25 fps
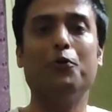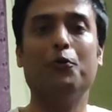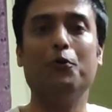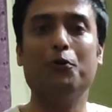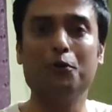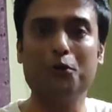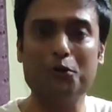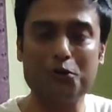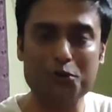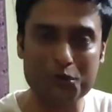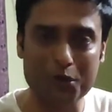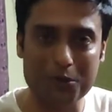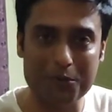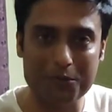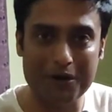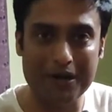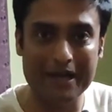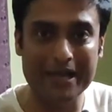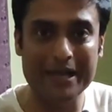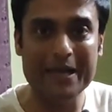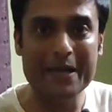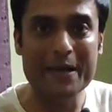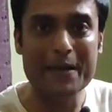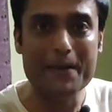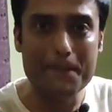কোনো
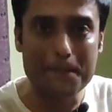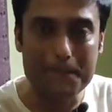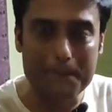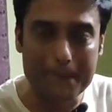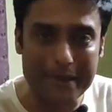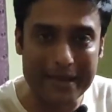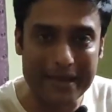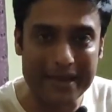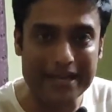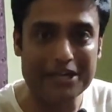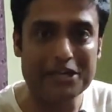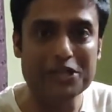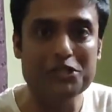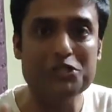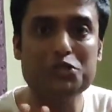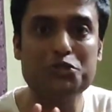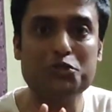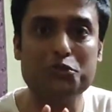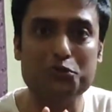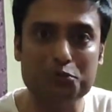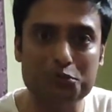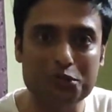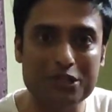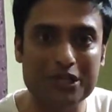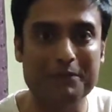সময় পেন
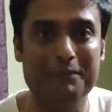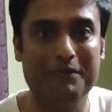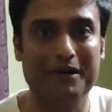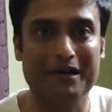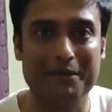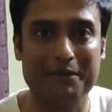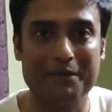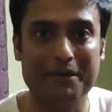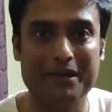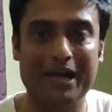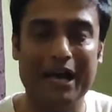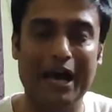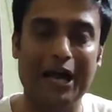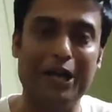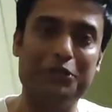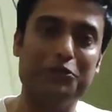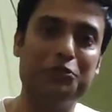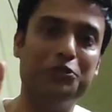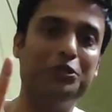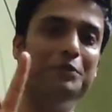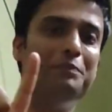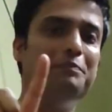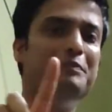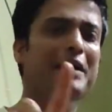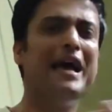ছুঁতে পারবে না আর
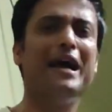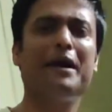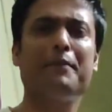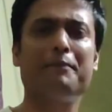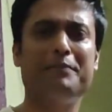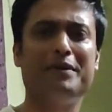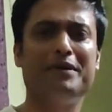যদি ব্যাক